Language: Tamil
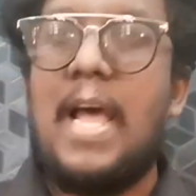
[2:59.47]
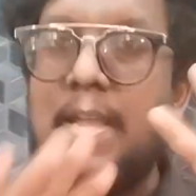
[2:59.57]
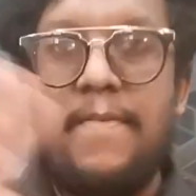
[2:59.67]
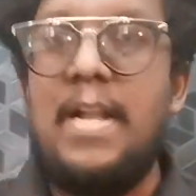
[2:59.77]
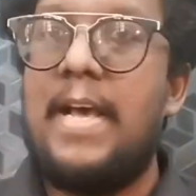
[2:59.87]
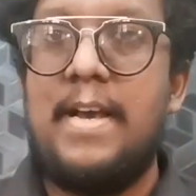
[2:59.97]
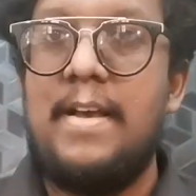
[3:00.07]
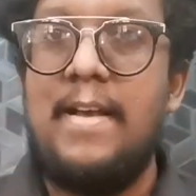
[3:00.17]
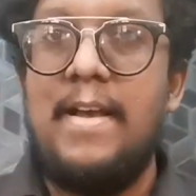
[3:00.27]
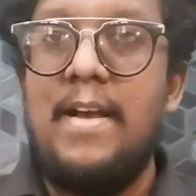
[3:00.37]
லைவ் இல்லை
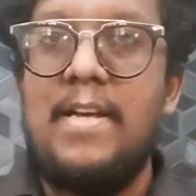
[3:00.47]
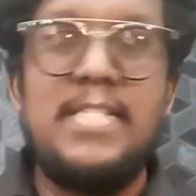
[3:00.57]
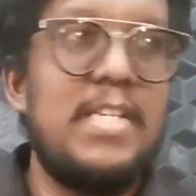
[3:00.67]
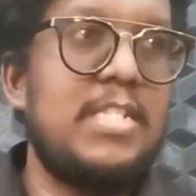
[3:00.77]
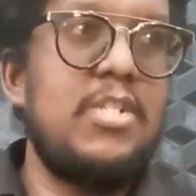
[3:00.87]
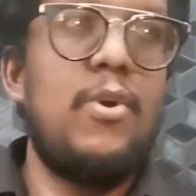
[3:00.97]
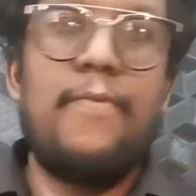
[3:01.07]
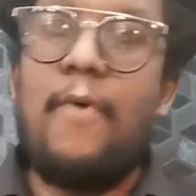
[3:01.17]
ஜஸ்ட் ஒரு